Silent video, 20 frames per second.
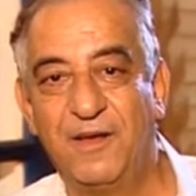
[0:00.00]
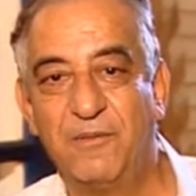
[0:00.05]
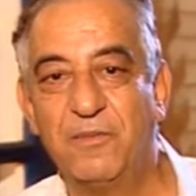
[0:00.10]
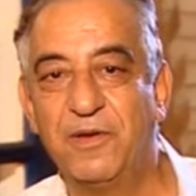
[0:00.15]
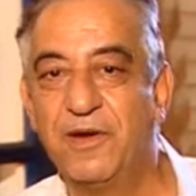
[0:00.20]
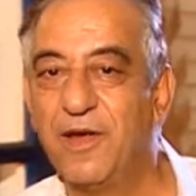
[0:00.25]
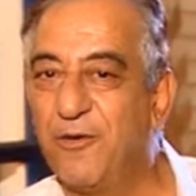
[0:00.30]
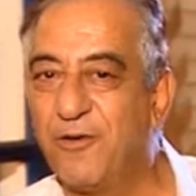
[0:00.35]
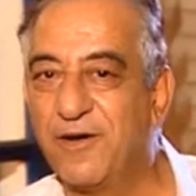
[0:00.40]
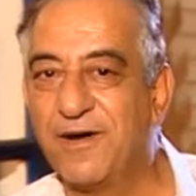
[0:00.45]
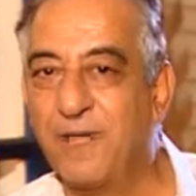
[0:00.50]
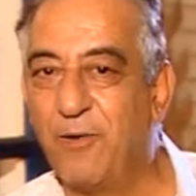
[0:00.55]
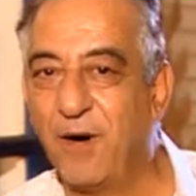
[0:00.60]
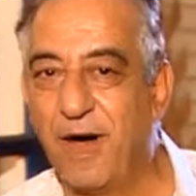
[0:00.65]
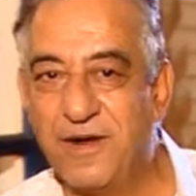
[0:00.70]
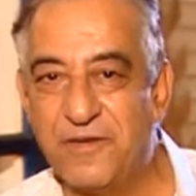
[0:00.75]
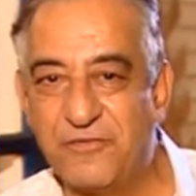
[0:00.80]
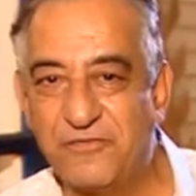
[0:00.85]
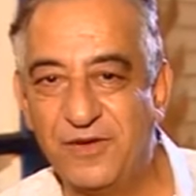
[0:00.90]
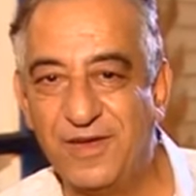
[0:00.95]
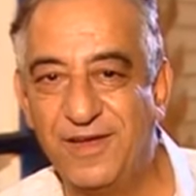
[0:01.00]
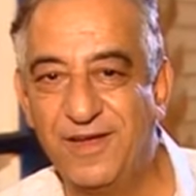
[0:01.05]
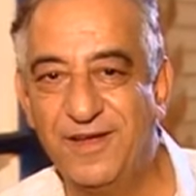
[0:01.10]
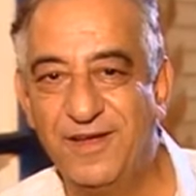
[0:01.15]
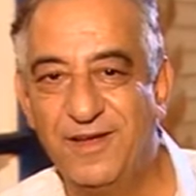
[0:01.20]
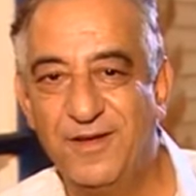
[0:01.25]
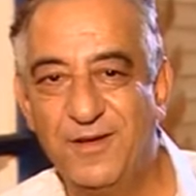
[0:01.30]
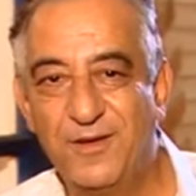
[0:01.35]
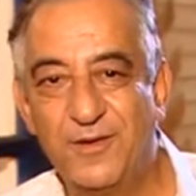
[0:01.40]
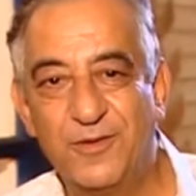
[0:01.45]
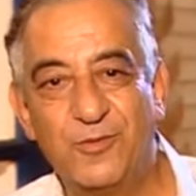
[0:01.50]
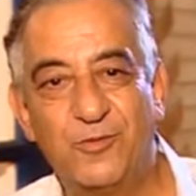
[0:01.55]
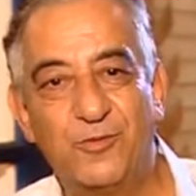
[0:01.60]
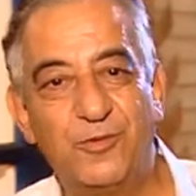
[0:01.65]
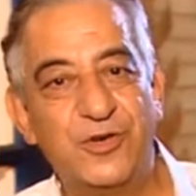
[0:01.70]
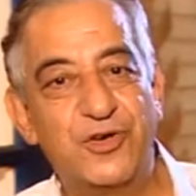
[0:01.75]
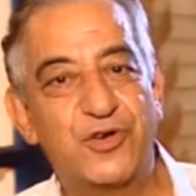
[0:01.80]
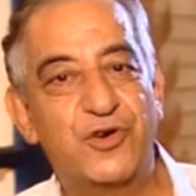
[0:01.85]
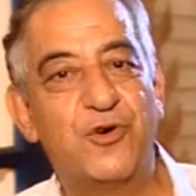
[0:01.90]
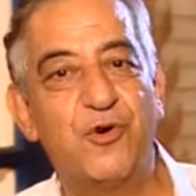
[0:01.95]
منور يا أبو حنفي
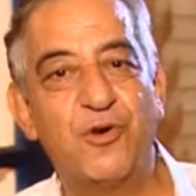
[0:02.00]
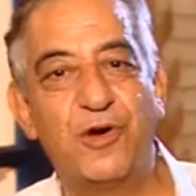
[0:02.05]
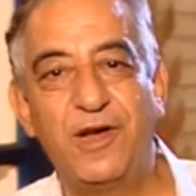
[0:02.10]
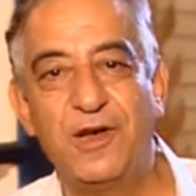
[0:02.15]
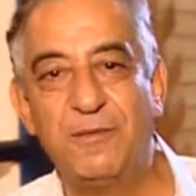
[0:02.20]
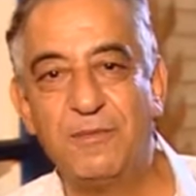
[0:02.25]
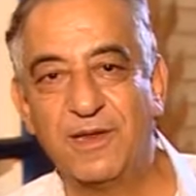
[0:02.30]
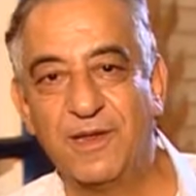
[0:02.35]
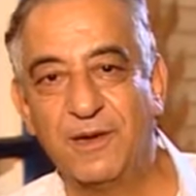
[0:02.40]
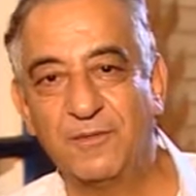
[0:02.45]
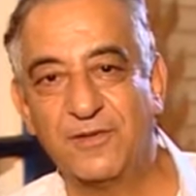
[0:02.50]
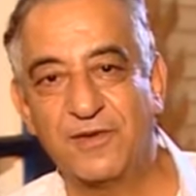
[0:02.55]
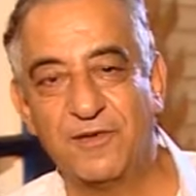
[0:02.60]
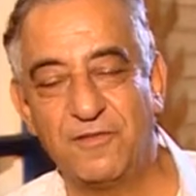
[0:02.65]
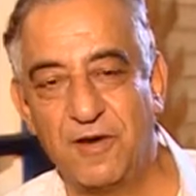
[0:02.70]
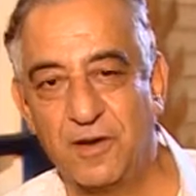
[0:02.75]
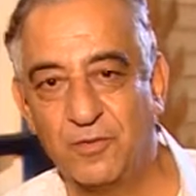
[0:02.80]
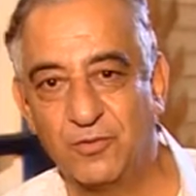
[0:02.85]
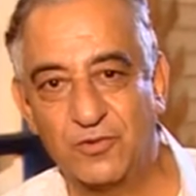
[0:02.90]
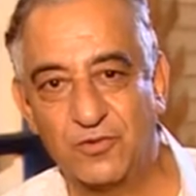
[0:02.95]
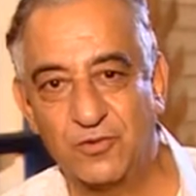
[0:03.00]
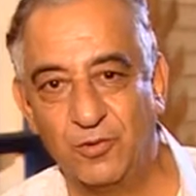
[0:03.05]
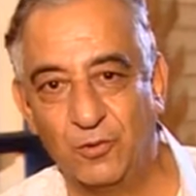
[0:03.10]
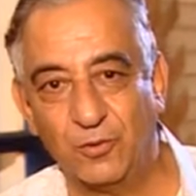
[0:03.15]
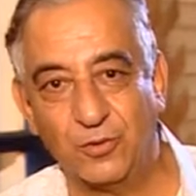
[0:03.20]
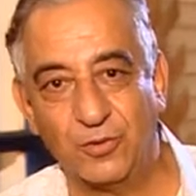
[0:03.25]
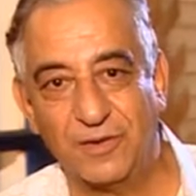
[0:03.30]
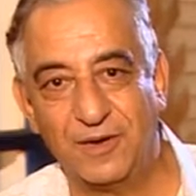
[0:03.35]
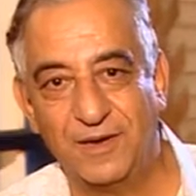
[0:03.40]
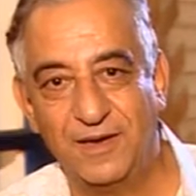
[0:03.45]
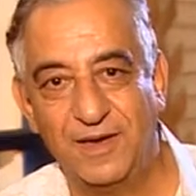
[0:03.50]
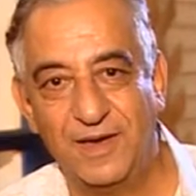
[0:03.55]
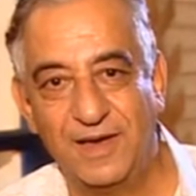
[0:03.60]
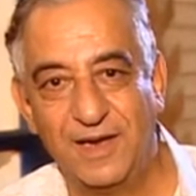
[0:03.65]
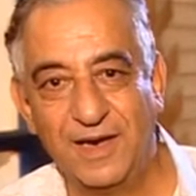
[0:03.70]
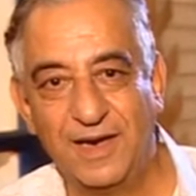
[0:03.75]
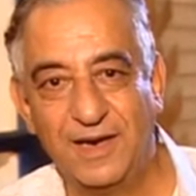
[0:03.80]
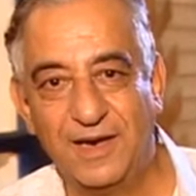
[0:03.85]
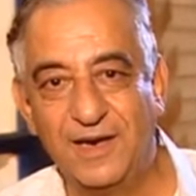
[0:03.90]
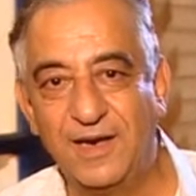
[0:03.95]
واشكر لي مدام صفاء أبو السعود
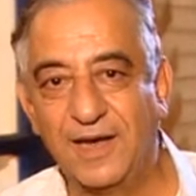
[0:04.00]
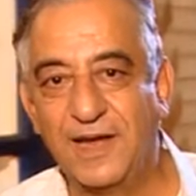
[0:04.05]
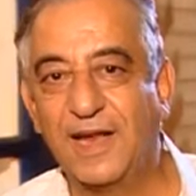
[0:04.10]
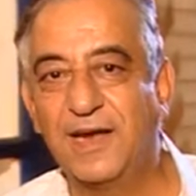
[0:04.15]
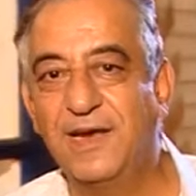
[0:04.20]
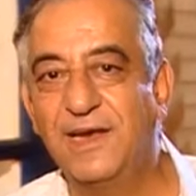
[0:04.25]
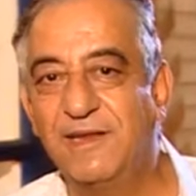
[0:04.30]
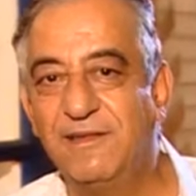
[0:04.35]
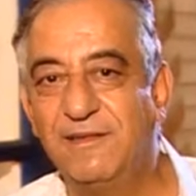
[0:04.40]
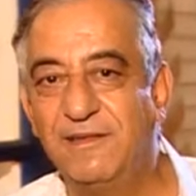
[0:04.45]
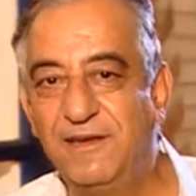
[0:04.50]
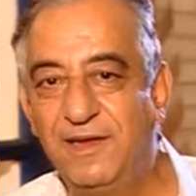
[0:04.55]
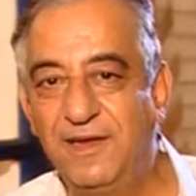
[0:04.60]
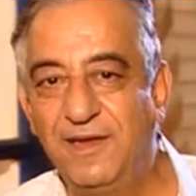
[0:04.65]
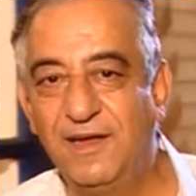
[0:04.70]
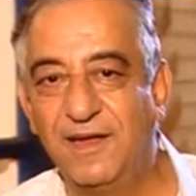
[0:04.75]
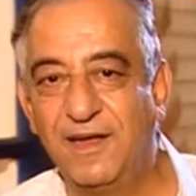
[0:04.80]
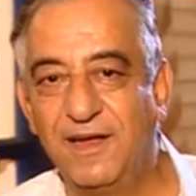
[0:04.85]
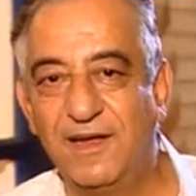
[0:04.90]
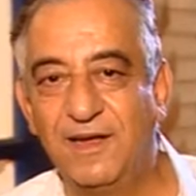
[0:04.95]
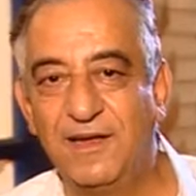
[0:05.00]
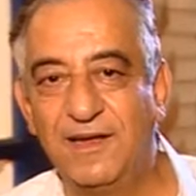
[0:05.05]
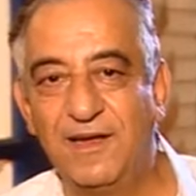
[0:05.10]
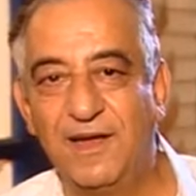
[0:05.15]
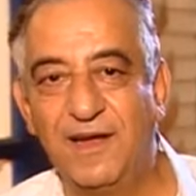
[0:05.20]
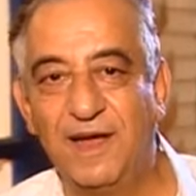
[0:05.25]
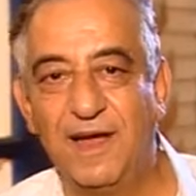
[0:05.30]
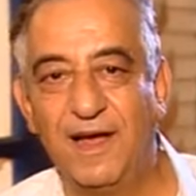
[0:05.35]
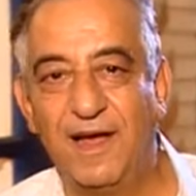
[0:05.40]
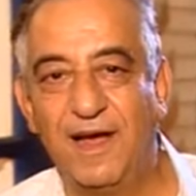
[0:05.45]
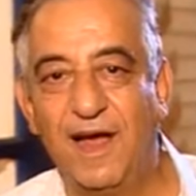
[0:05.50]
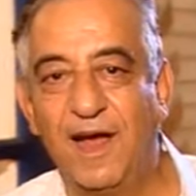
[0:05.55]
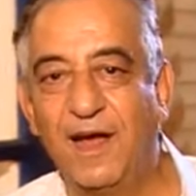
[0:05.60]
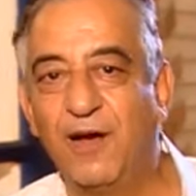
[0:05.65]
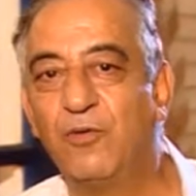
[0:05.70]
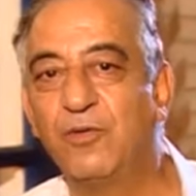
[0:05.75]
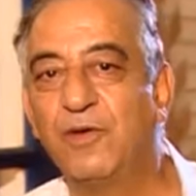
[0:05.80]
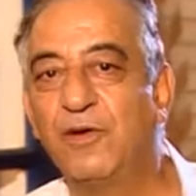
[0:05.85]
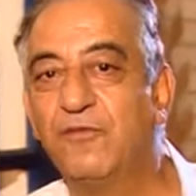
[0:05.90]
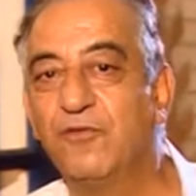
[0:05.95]
اللي خلتني آه،
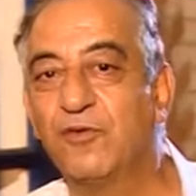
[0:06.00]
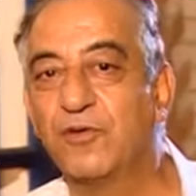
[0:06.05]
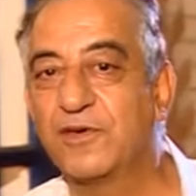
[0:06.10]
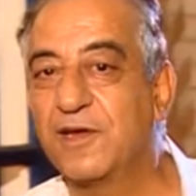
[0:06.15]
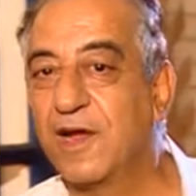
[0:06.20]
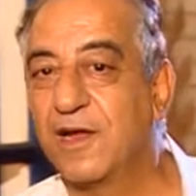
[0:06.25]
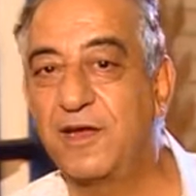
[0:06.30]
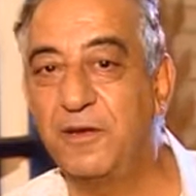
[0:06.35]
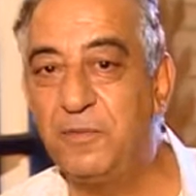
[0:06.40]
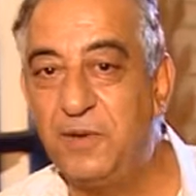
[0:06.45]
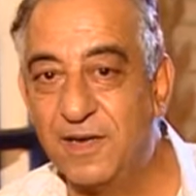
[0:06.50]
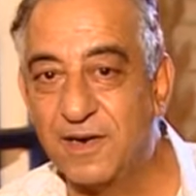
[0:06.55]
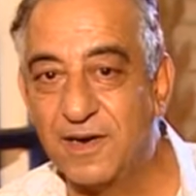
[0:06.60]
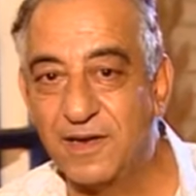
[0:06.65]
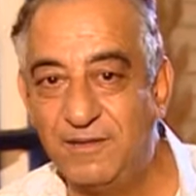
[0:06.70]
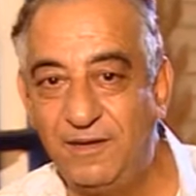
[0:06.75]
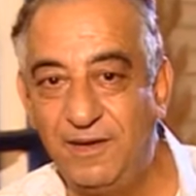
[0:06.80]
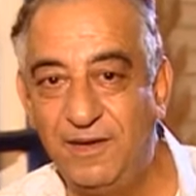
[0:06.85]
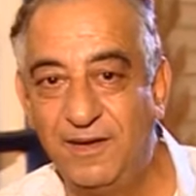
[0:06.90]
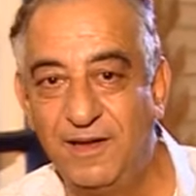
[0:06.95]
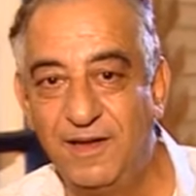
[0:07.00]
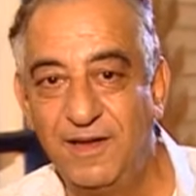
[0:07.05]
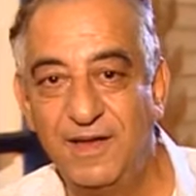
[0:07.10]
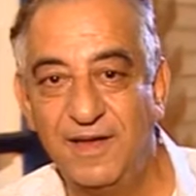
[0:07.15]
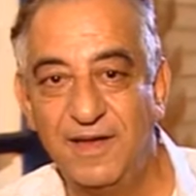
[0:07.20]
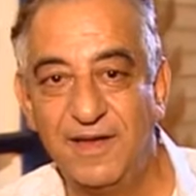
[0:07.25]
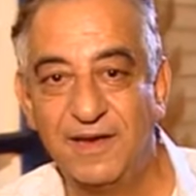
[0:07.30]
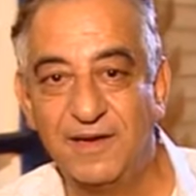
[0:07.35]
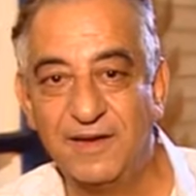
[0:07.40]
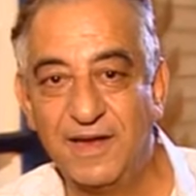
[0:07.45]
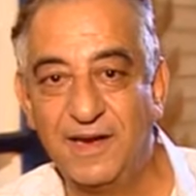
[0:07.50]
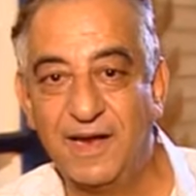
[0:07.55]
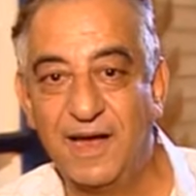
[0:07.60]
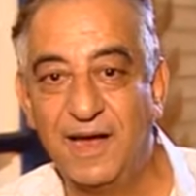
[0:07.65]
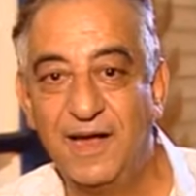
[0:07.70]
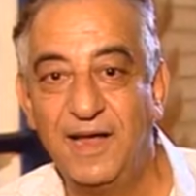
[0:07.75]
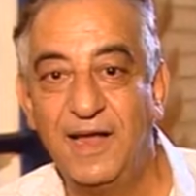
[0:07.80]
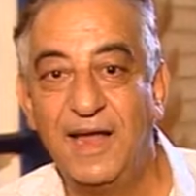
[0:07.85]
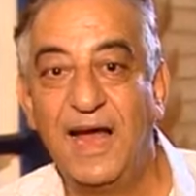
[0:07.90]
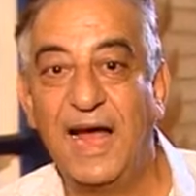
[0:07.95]
اخد الفرصه الكبيره دي ان
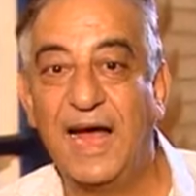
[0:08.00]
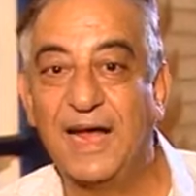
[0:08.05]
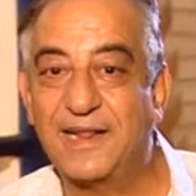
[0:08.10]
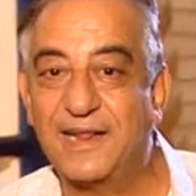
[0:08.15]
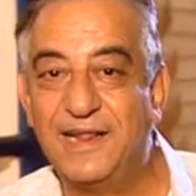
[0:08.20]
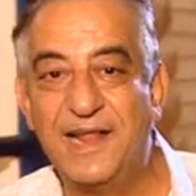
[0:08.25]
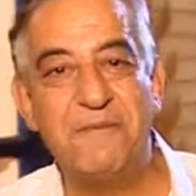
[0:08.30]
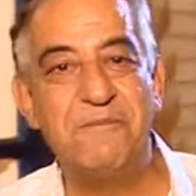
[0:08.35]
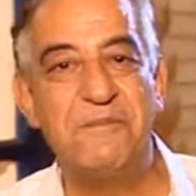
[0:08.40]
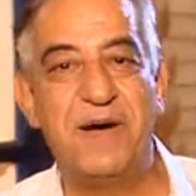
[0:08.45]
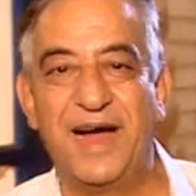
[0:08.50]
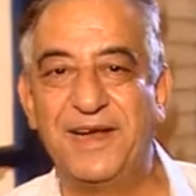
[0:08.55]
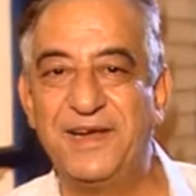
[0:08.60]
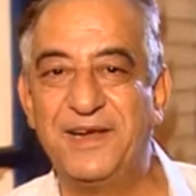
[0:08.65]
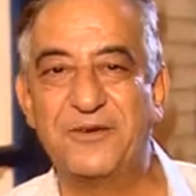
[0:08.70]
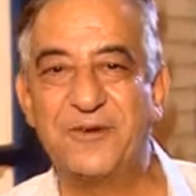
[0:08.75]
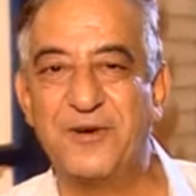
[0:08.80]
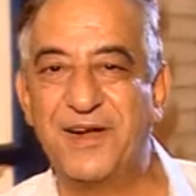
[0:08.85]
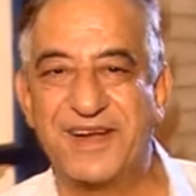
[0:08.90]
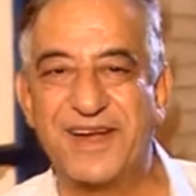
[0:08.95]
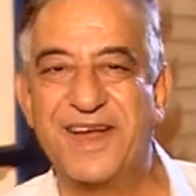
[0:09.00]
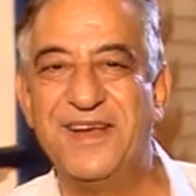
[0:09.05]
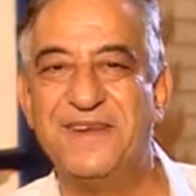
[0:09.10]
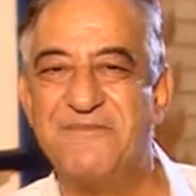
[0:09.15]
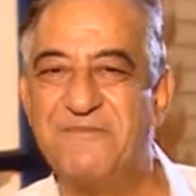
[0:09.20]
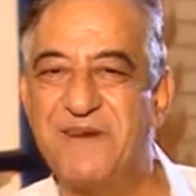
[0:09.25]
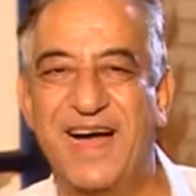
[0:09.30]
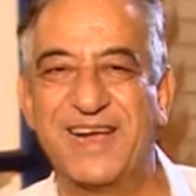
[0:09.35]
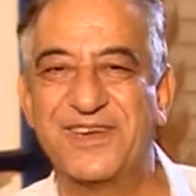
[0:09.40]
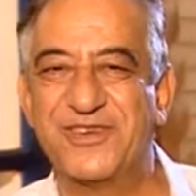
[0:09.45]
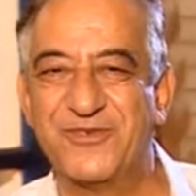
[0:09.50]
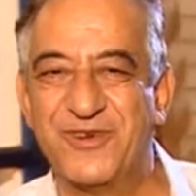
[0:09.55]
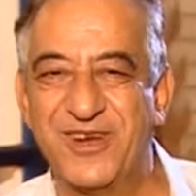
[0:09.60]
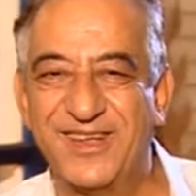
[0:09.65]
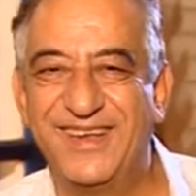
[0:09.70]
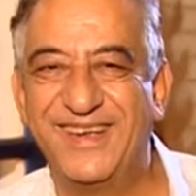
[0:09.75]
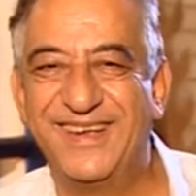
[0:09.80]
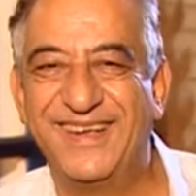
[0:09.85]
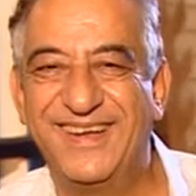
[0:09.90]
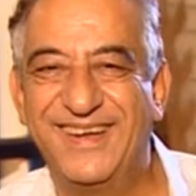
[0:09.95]
انا اتلم عليك واتكلم معاك شويه